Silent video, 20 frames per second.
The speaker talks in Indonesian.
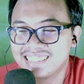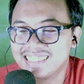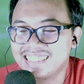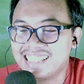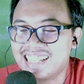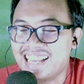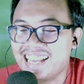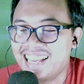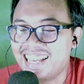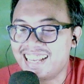
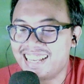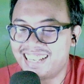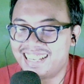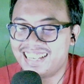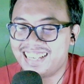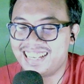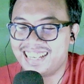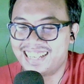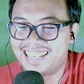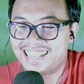
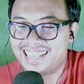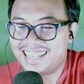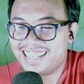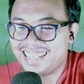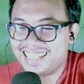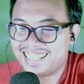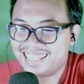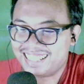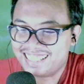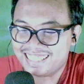
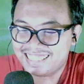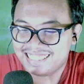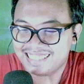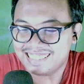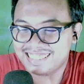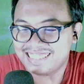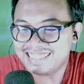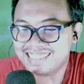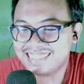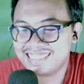Nah.
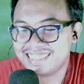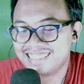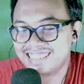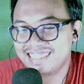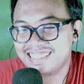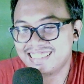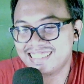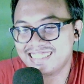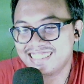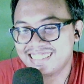
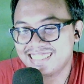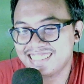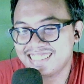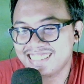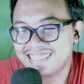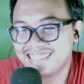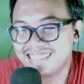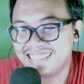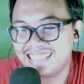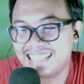
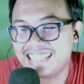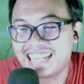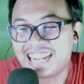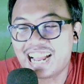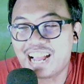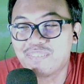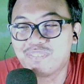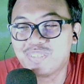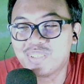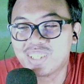Ya dia
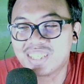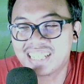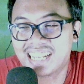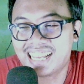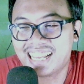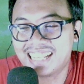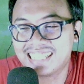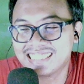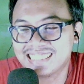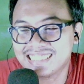kabur
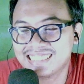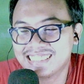kan?